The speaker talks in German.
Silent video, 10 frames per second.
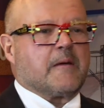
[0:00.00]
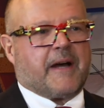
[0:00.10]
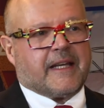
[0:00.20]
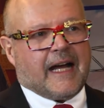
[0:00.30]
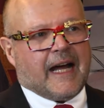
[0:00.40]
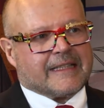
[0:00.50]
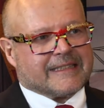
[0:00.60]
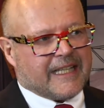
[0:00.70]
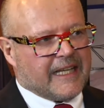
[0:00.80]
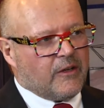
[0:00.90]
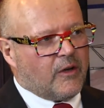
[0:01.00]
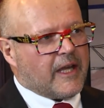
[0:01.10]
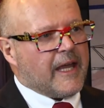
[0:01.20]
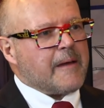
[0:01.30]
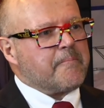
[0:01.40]
Bei einer AC-Lok
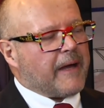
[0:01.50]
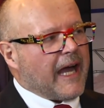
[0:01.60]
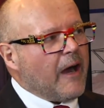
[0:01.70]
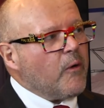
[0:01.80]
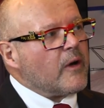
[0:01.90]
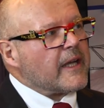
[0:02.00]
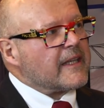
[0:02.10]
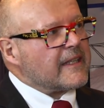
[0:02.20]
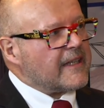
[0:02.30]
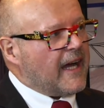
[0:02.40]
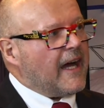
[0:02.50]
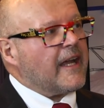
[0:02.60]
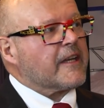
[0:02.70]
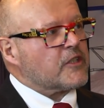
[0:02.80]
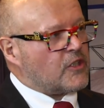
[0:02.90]
brauche ich ja
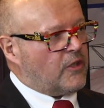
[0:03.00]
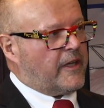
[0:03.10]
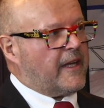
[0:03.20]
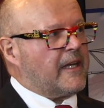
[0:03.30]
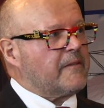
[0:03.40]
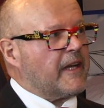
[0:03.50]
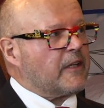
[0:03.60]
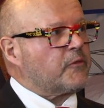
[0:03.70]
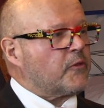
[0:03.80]
ein Steuerelement.